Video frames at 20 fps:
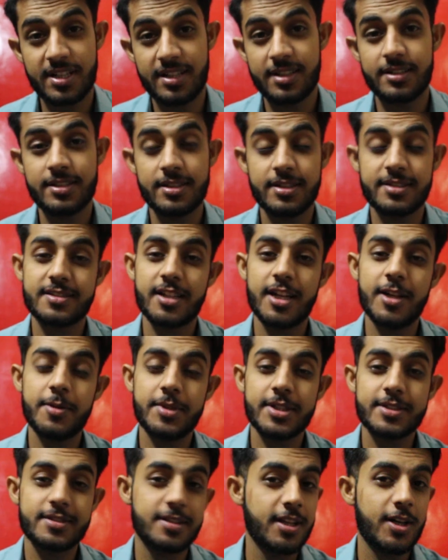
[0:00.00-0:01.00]
कल
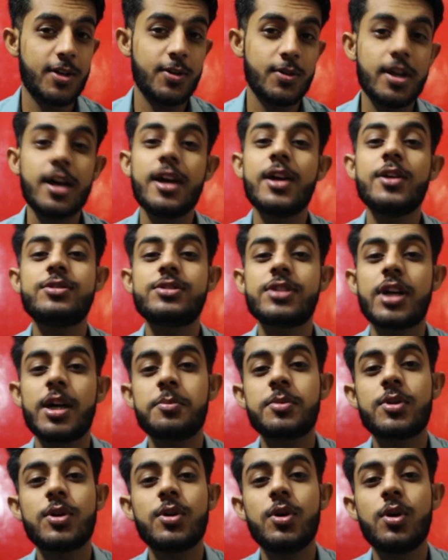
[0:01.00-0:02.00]
इस्लामाबाद से लाहौर आया हूँ
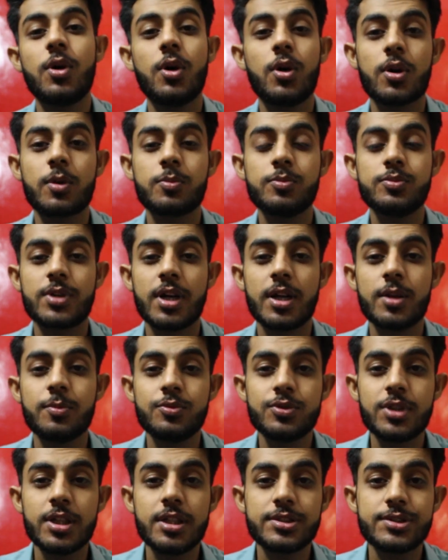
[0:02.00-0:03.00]
शाम को और कल
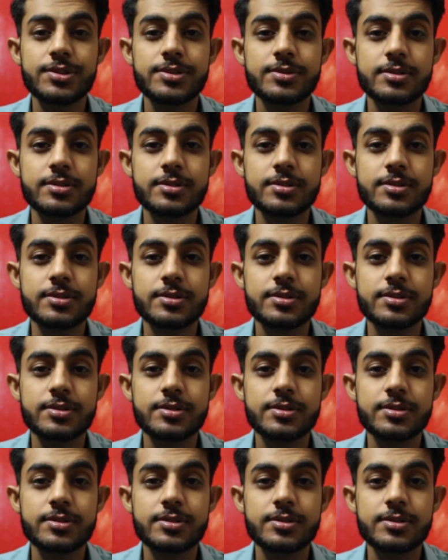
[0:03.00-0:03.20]
पूरा